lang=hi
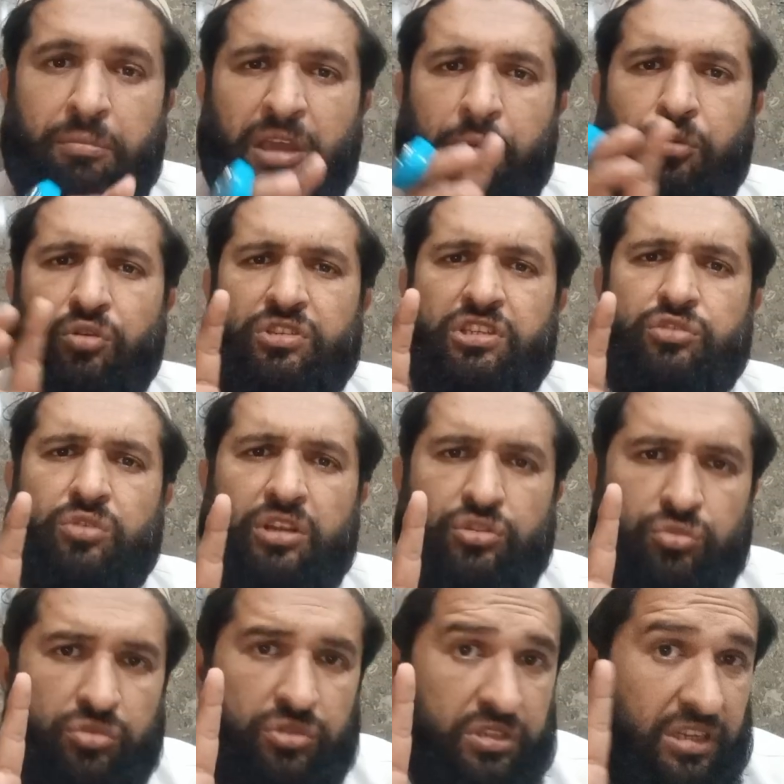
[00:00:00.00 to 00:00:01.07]
मैं आप लोगों से जो
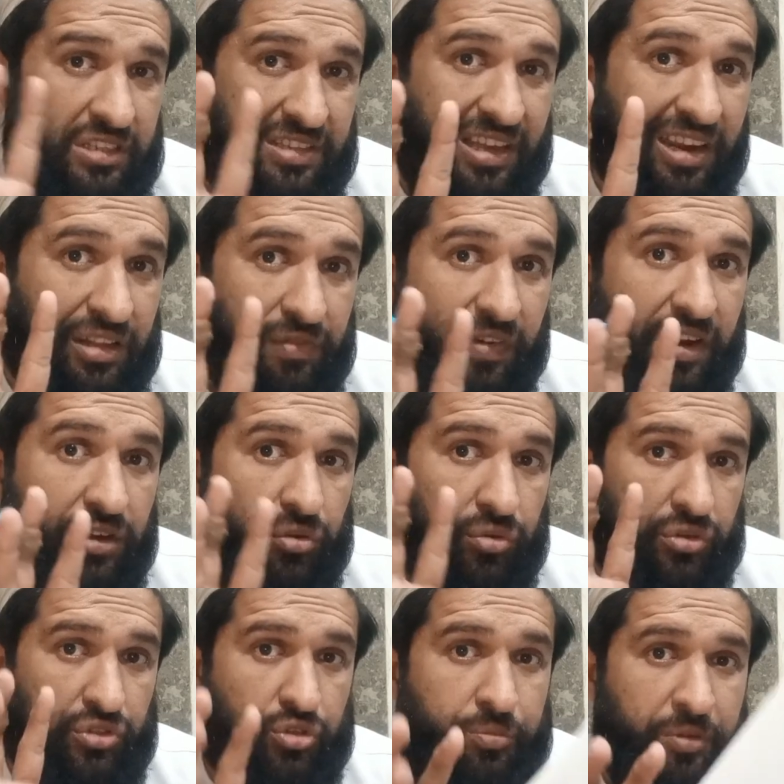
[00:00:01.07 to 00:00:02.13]
है ना ये ज्यारत वाइट
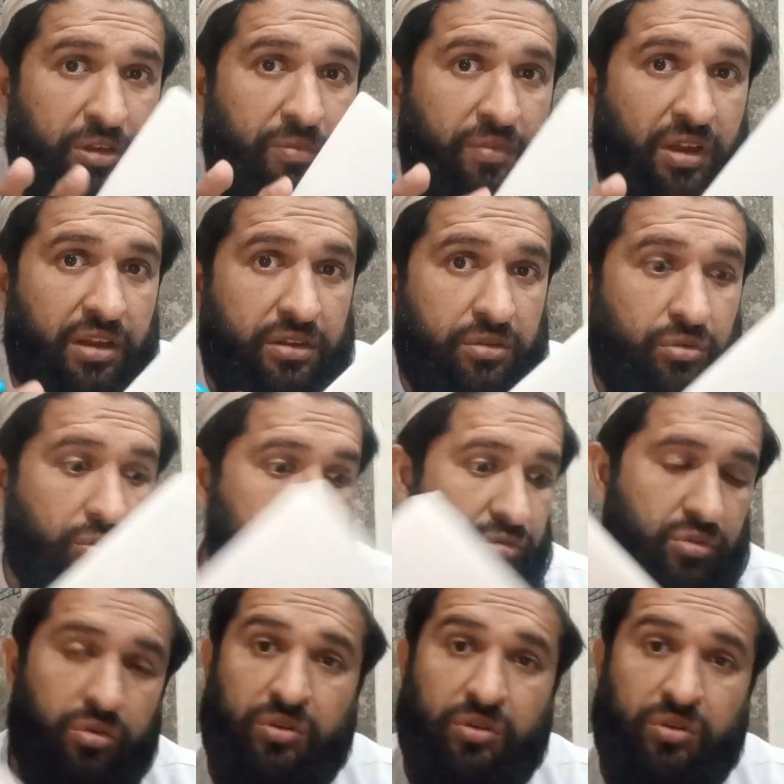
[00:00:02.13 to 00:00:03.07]
और सुप्रीम वाइट और